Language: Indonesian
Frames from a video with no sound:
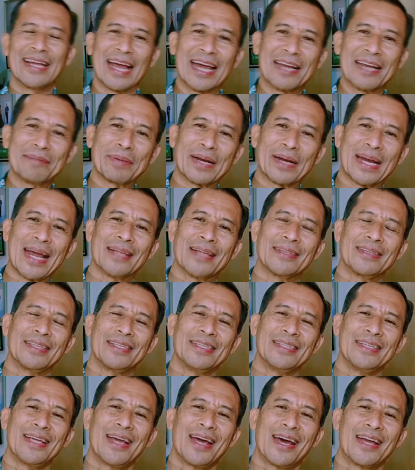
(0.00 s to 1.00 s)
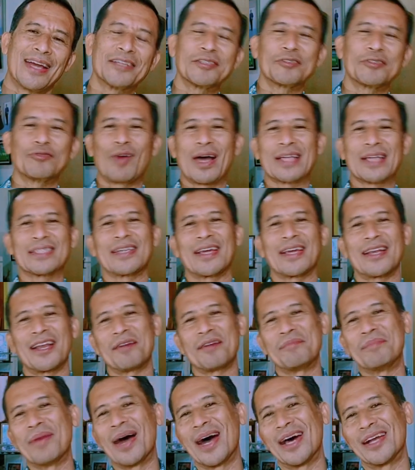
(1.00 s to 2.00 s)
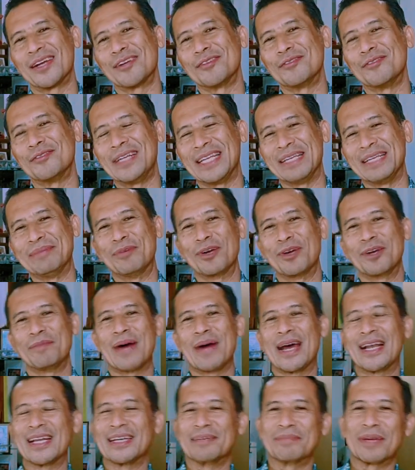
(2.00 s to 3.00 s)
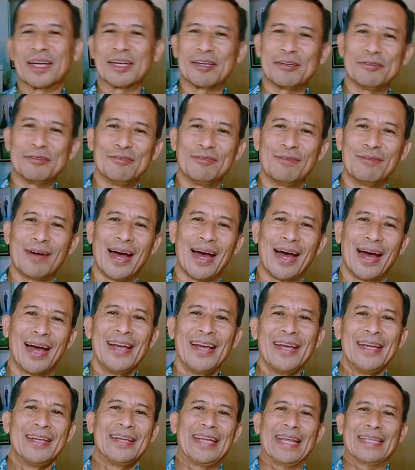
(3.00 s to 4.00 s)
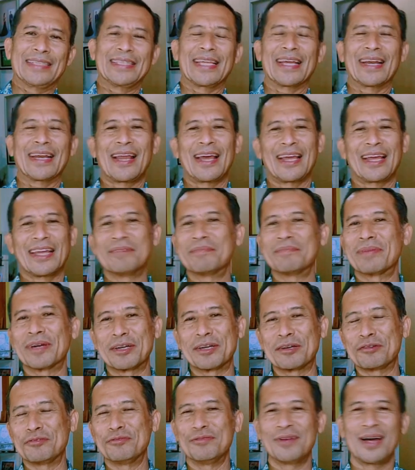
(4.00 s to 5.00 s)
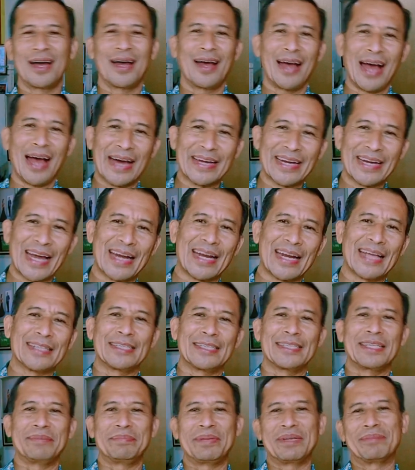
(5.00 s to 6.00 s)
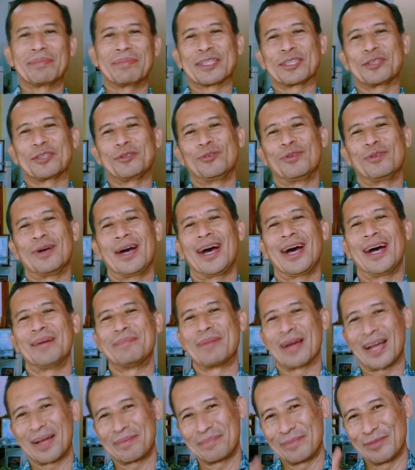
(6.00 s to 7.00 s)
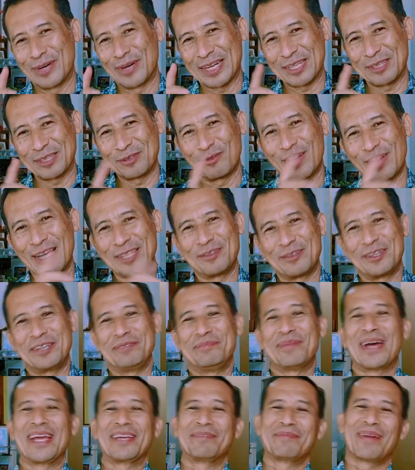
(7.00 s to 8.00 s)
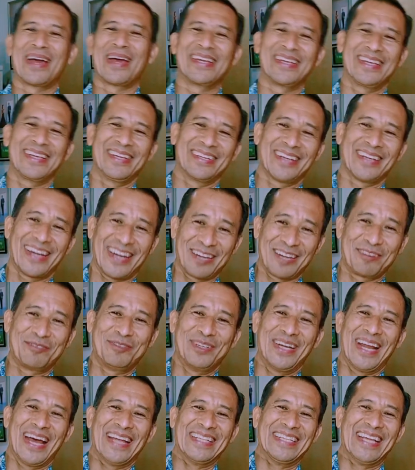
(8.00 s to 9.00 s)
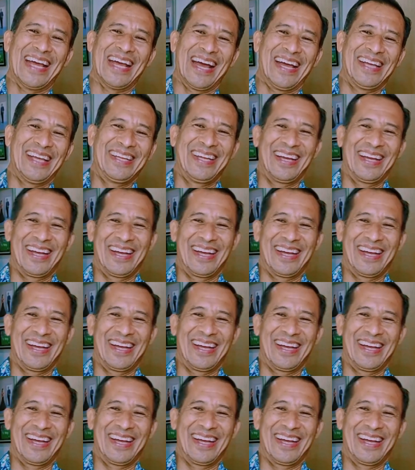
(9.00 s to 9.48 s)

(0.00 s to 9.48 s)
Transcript: dengan perhatian, suasana baru, libur bareng berdua, dating lagi berdua, anak-anak titipin mertua, maka mertua itu dibaik-baikin ada gunanya,